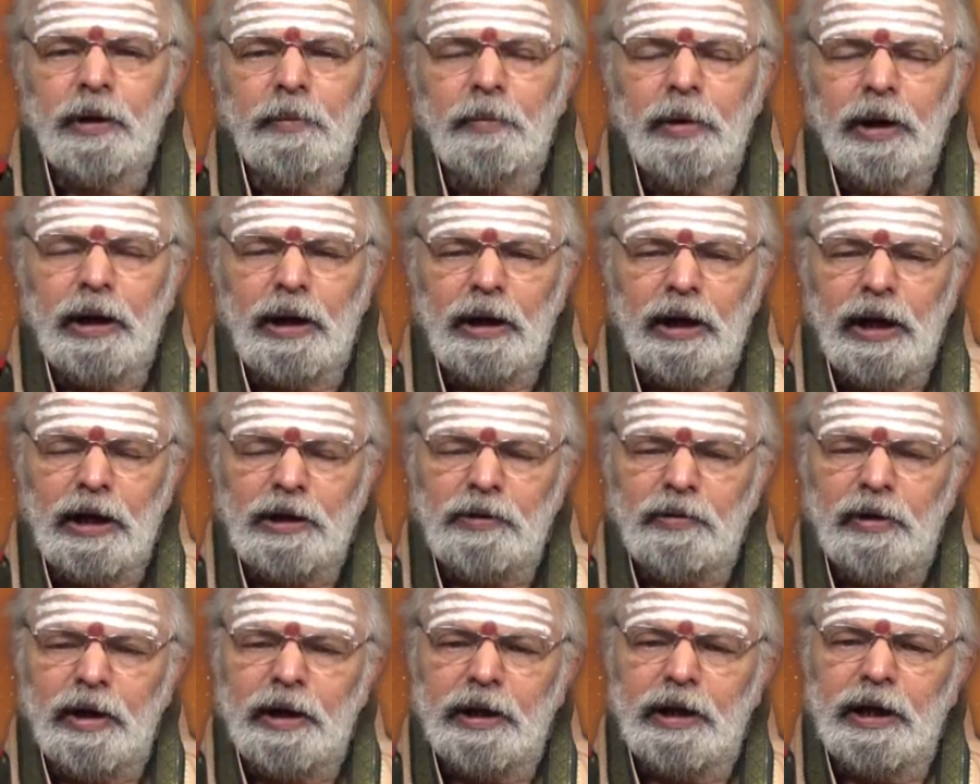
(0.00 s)
మకర
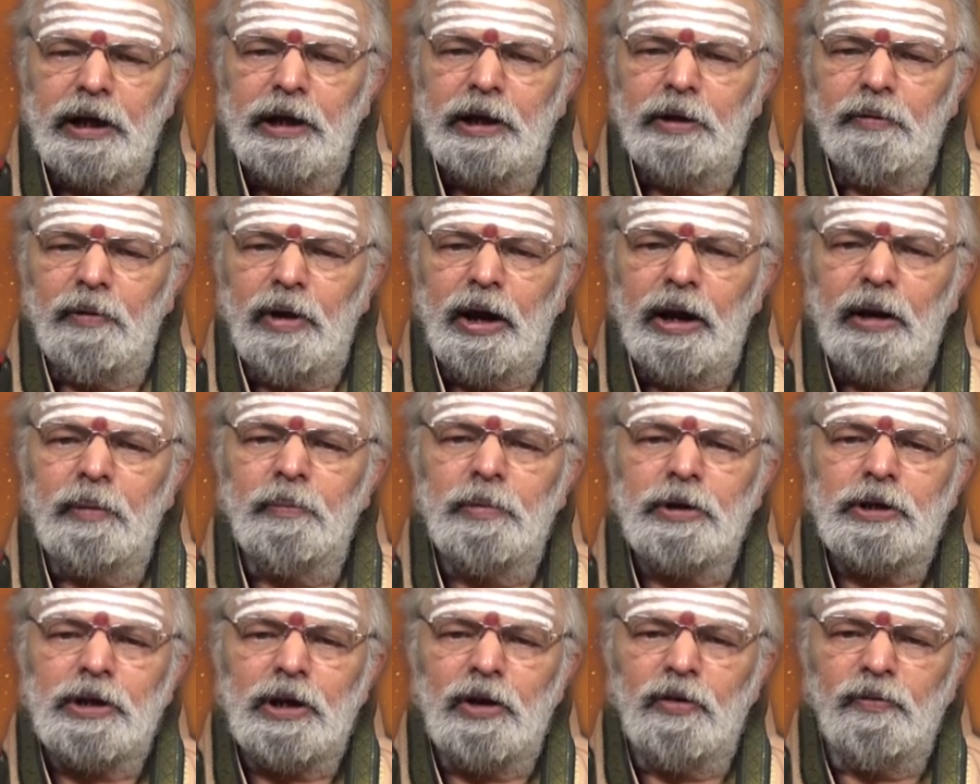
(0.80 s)
రాశి వారికి ఈ వారం
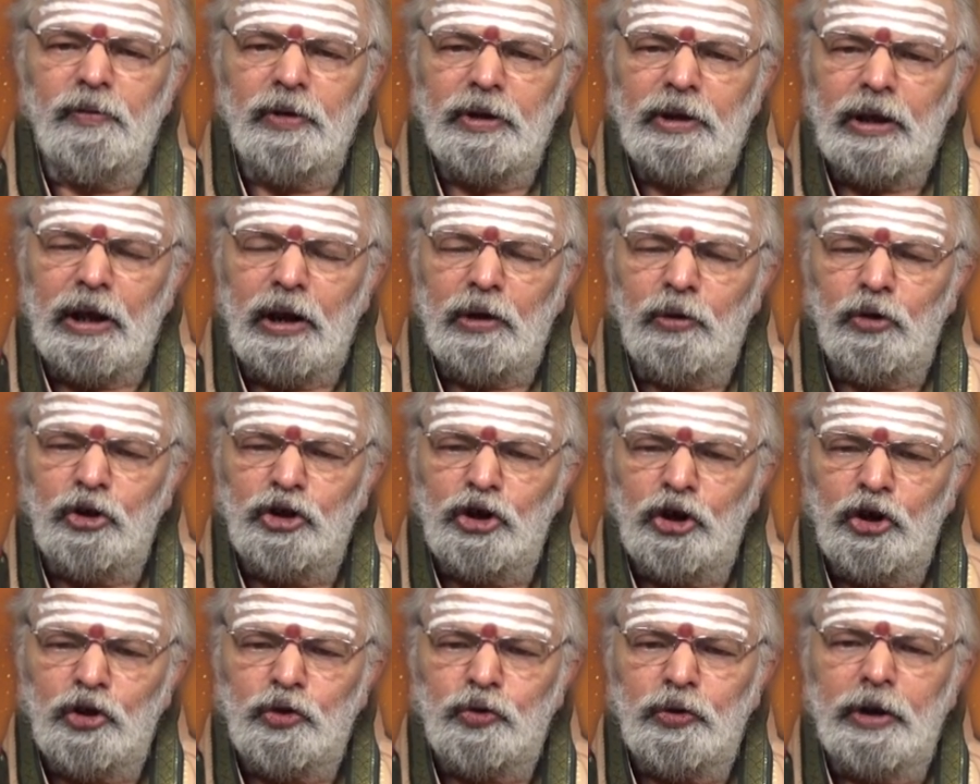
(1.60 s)
మిశ్రమ ఫలితాలు
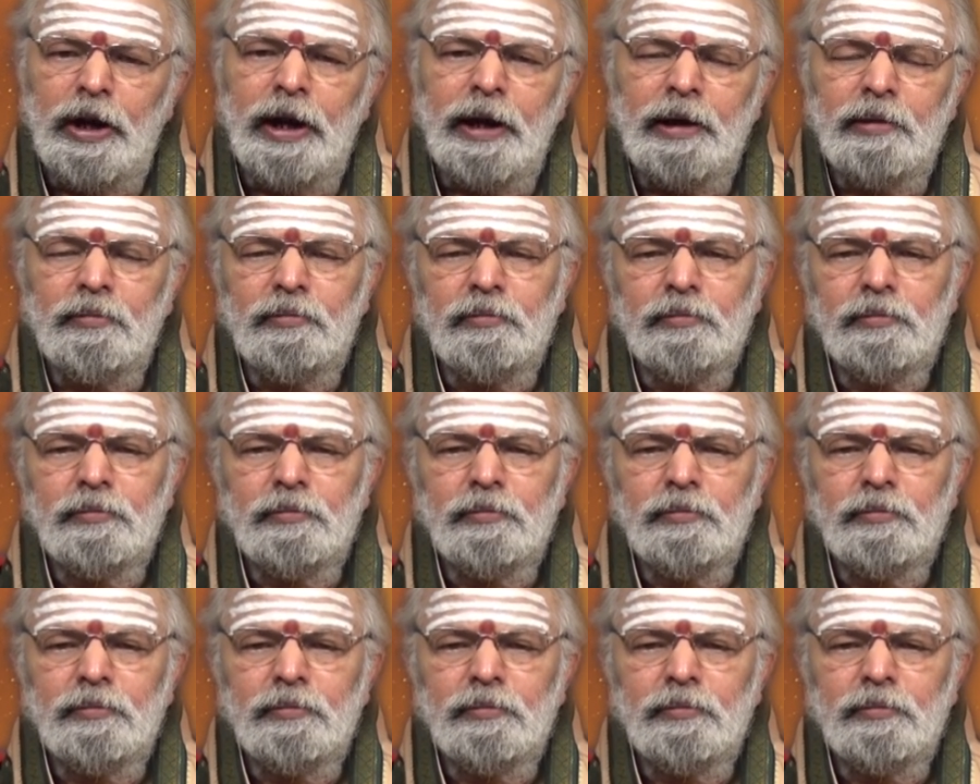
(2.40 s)
గోచరిస్తున్నాయి